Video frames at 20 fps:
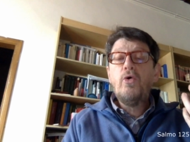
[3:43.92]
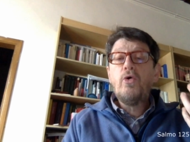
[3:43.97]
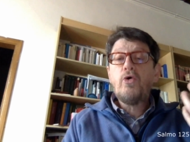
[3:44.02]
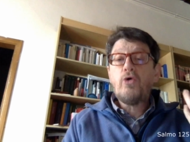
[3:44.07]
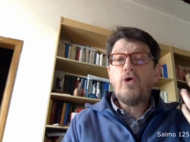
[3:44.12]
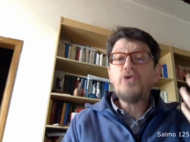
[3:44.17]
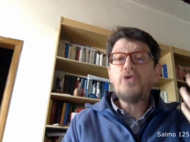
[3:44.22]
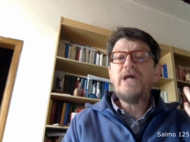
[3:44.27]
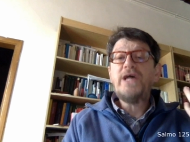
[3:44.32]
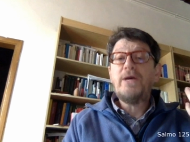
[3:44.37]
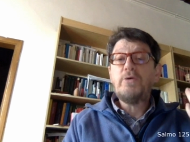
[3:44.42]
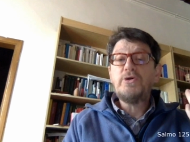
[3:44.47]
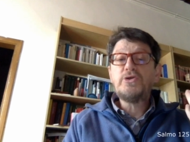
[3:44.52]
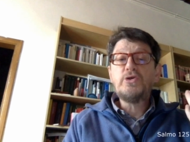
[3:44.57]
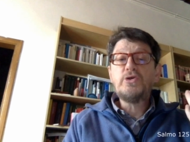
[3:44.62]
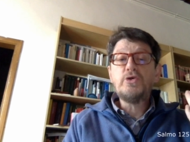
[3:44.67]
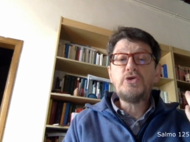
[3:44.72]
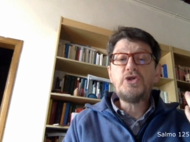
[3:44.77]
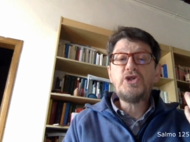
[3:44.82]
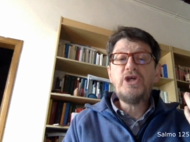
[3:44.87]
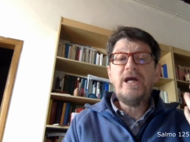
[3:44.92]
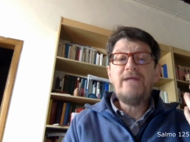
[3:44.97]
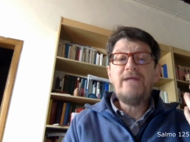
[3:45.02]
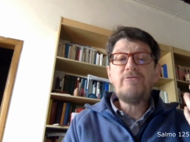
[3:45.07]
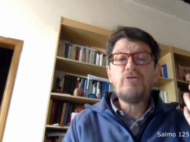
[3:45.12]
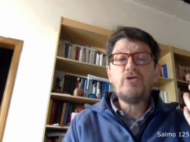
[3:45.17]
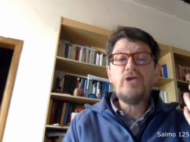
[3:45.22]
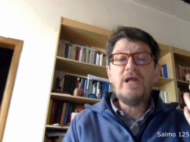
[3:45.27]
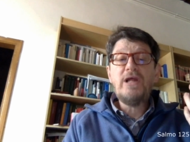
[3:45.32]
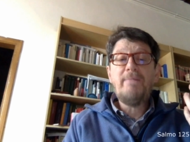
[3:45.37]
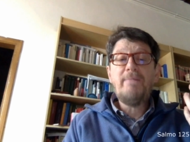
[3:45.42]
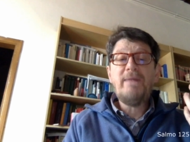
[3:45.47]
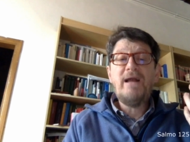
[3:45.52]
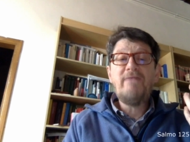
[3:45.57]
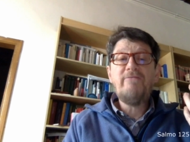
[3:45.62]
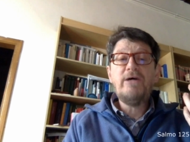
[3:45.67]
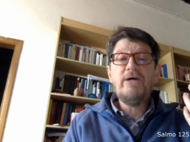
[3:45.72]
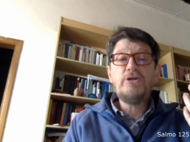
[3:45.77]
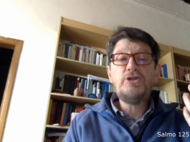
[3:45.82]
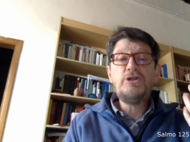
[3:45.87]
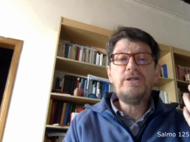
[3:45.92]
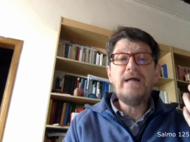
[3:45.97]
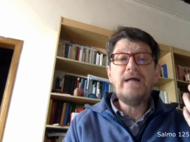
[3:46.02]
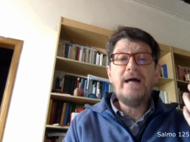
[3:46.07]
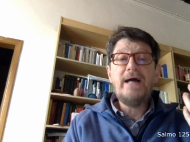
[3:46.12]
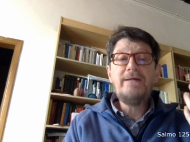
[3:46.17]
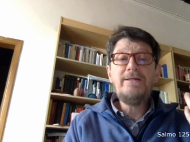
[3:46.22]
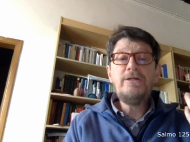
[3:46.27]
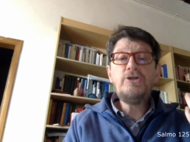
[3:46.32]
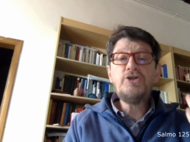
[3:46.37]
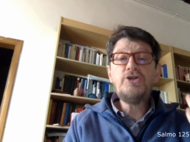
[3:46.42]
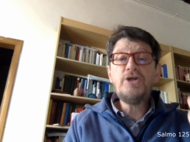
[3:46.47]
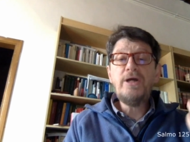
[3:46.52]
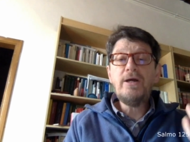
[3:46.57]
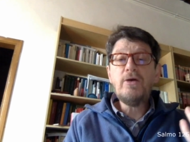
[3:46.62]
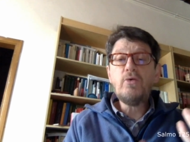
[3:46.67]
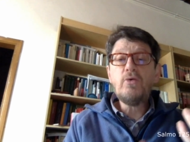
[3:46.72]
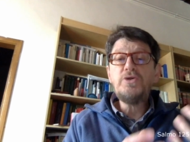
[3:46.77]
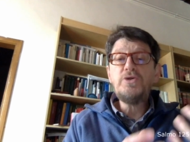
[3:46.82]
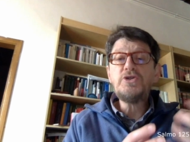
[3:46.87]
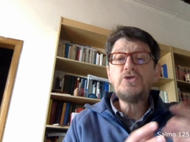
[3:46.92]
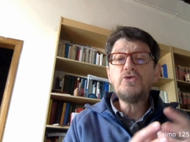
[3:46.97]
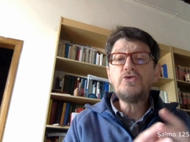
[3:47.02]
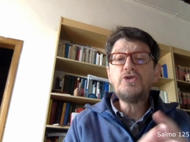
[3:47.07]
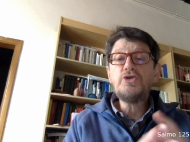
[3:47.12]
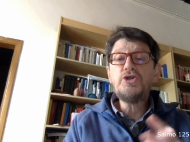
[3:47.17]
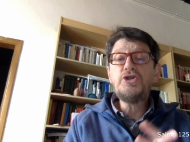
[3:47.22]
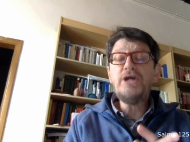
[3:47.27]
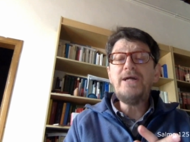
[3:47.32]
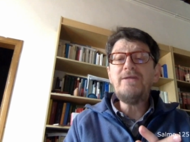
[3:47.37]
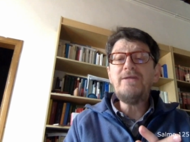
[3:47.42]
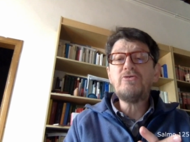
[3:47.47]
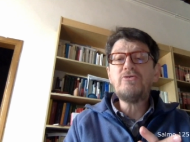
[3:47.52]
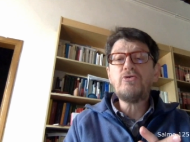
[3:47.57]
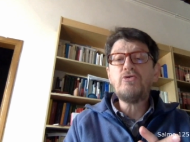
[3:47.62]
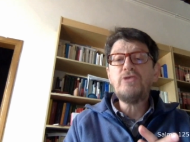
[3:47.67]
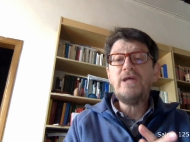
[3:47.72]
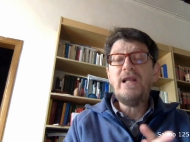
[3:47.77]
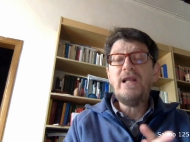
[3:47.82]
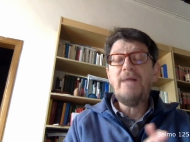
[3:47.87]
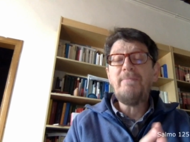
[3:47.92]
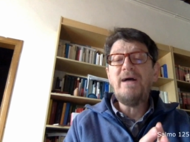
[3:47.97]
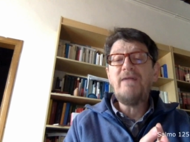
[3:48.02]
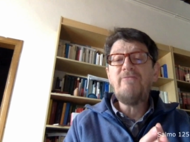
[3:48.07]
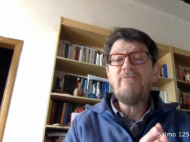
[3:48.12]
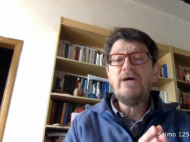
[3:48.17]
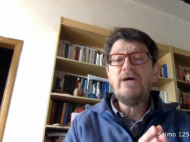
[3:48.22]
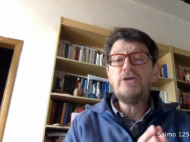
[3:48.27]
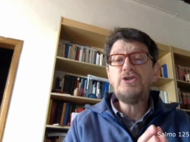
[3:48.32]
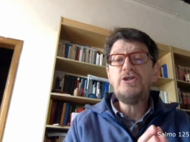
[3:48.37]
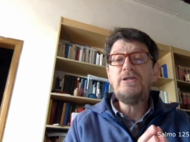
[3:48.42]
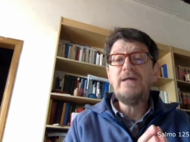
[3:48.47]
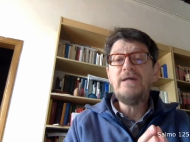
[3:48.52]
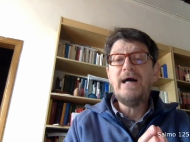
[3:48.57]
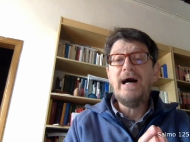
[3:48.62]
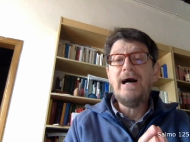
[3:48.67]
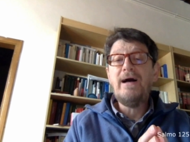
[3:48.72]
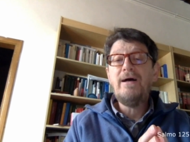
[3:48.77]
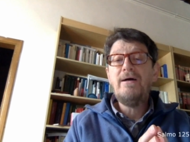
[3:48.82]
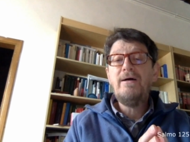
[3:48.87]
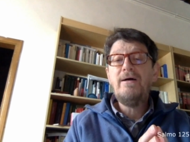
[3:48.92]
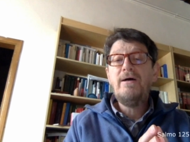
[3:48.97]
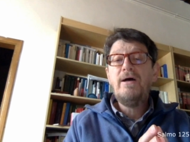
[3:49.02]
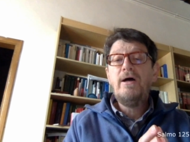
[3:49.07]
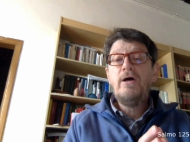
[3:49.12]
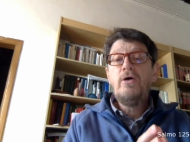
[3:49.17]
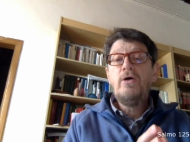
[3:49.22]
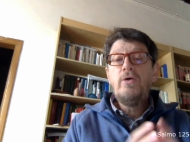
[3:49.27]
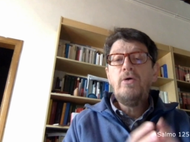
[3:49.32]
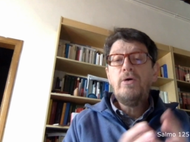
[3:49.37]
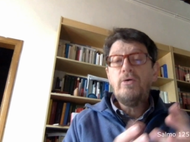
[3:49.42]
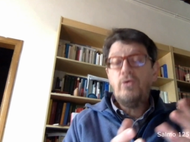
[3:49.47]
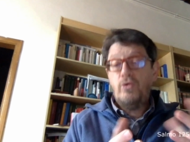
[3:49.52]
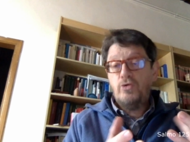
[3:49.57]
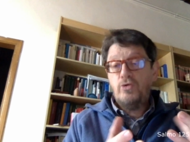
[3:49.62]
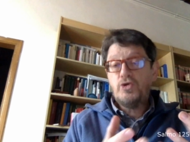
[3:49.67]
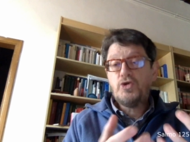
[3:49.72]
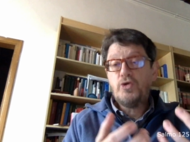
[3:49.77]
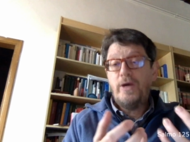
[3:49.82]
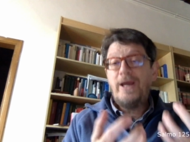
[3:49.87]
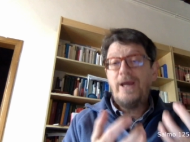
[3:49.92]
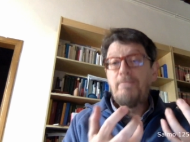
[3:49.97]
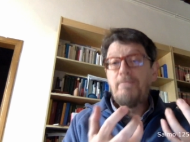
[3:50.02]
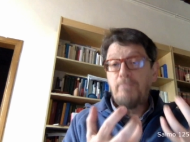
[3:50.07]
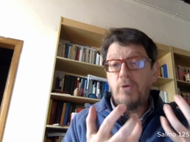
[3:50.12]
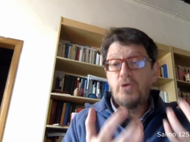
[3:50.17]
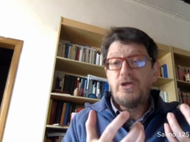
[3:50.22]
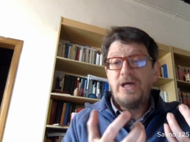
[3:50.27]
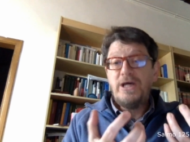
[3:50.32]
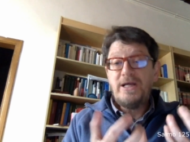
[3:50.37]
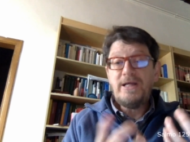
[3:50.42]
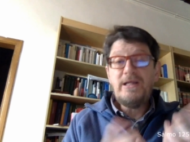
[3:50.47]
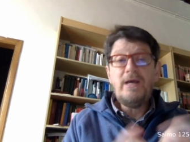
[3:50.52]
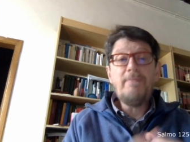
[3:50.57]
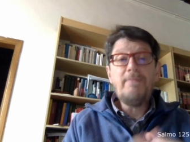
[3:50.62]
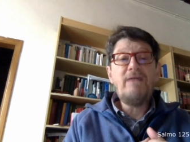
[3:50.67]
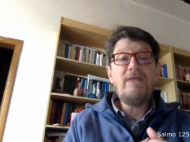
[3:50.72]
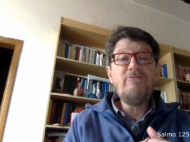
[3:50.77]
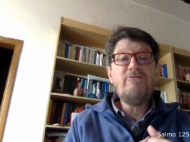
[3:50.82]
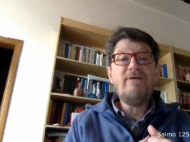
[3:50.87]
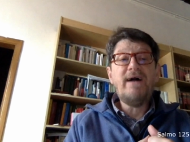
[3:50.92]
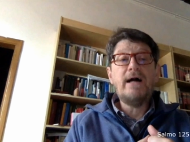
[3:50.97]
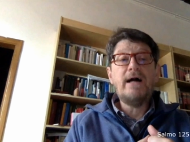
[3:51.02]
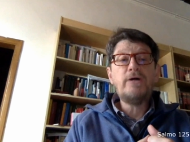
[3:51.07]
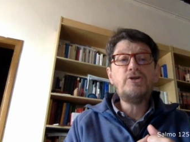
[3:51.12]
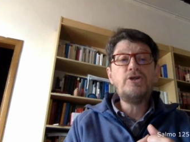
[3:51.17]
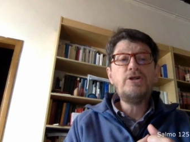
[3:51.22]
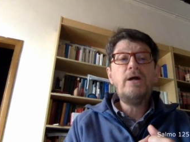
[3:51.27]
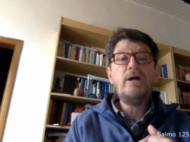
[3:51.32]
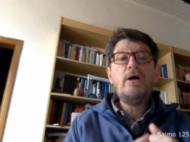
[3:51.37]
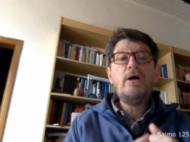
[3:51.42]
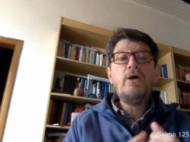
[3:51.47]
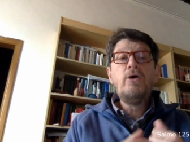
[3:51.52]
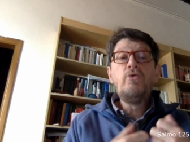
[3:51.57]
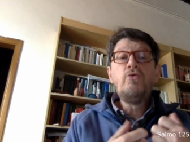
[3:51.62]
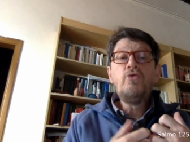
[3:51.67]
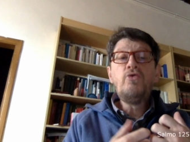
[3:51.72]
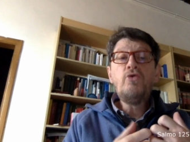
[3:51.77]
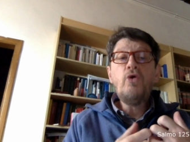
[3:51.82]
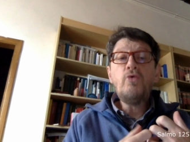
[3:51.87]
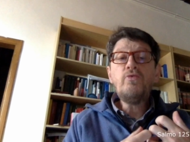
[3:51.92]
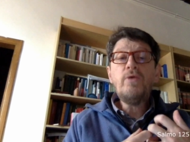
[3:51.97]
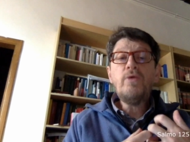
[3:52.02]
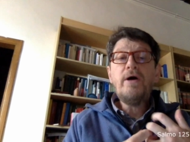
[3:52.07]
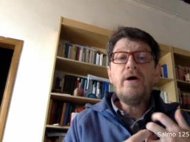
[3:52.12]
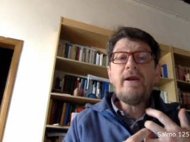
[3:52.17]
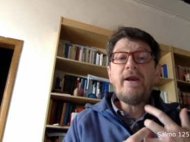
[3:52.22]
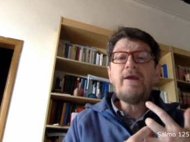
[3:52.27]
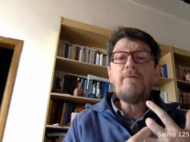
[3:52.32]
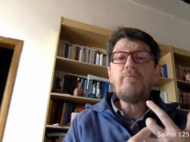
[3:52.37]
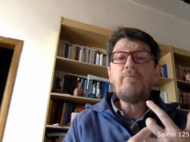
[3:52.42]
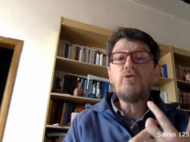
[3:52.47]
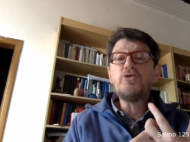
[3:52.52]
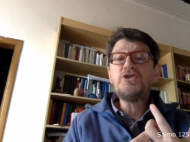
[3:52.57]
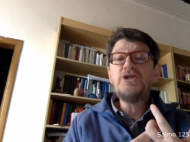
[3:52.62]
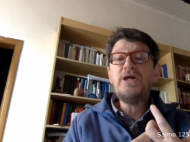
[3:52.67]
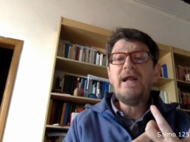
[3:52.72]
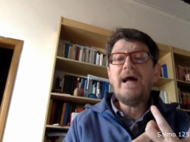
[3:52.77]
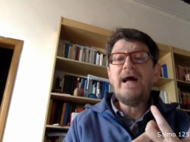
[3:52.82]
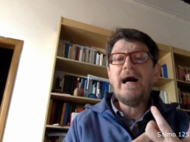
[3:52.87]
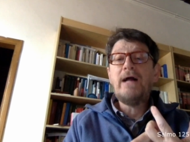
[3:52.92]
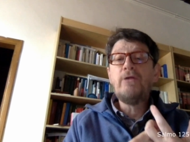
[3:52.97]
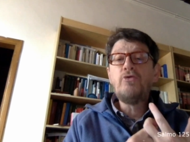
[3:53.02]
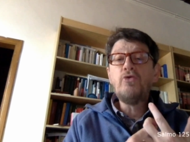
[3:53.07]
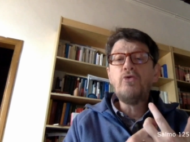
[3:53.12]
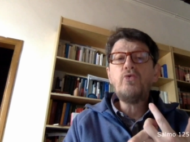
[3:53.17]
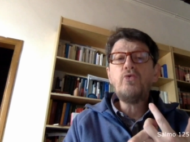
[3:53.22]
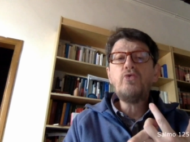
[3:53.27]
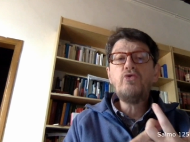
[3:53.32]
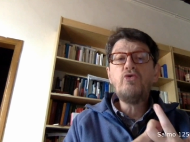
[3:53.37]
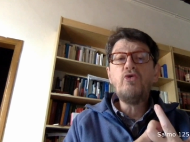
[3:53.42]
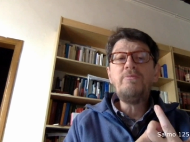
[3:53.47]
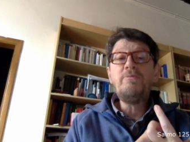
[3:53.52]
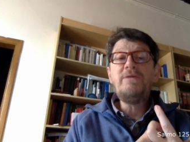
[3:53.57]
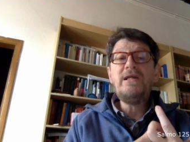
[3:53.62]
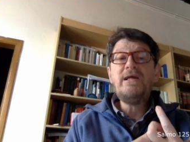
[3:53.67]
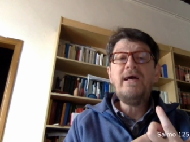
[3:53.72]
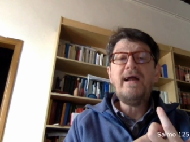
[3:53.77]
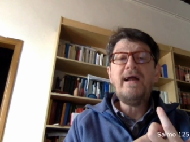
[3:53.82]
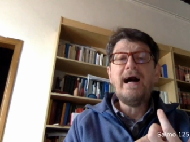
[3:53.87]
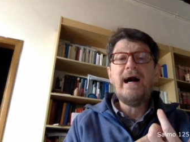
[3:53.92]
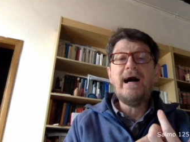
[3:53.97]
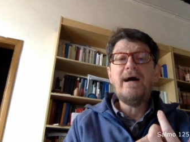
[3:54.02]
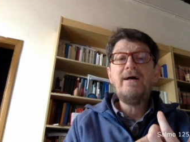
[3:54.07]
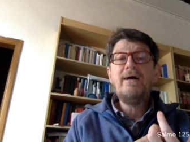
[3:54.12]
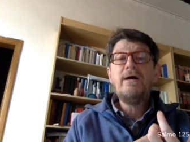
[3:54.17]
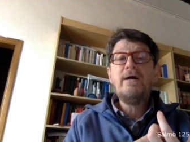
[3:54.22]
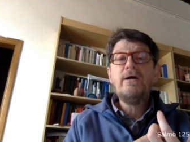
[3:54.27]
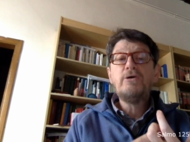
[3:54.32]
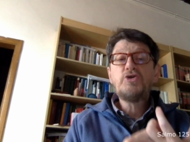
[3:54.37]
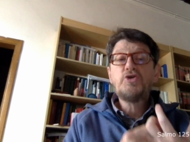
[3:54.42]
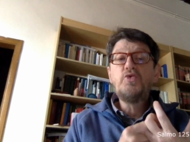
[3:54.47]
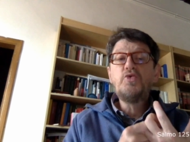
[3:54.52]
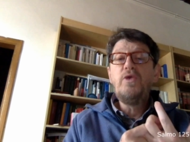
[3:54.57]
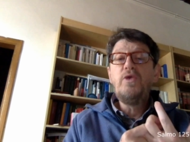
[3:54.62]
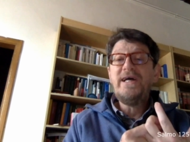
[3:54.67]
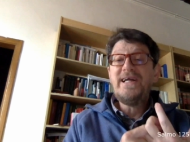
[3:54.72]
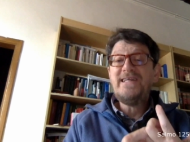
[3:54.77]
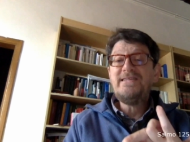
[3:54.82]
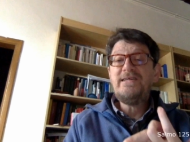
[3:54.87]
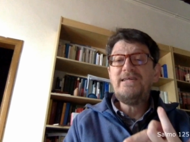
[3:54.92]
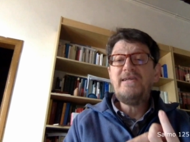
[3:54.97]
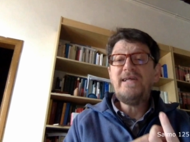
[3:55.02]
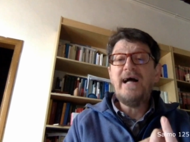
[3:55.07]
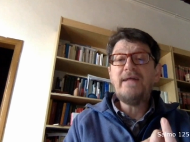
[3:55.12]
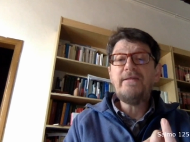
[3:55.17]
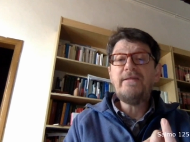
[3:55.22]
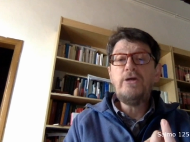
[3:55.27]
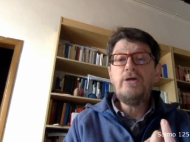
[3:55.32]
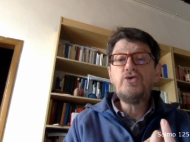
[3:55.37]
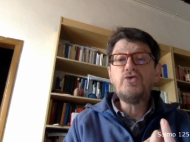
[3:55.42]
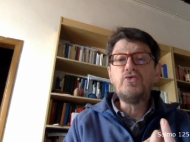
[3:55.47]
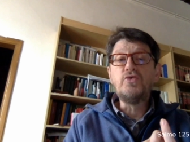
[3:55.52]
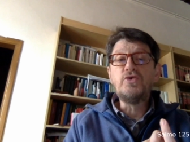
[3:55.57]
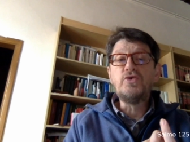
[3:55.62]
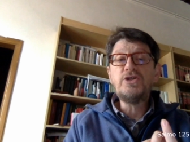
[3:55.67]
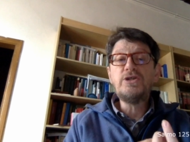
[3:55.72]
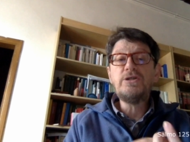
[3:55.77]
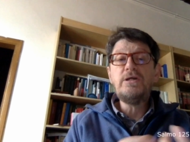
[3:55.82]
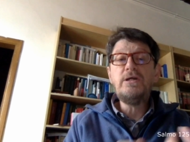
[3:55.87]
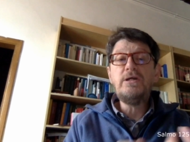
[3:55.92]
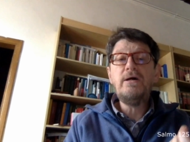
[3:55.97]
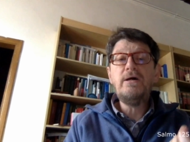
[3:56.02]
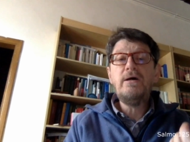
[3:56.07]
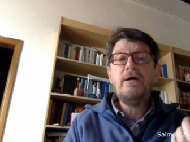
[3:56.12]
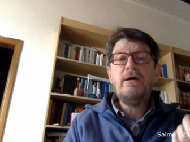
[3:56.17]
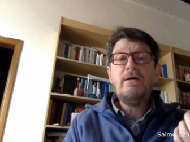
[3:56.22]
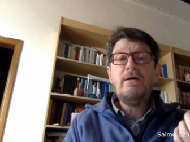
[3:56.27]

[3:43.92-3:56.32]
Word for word: Cos'è questo scettro della malvagità? E dice questo scettro della malvagità, cioè il potere dei malvagi, non riposerà, non dominerà sull'eredità dei giusti,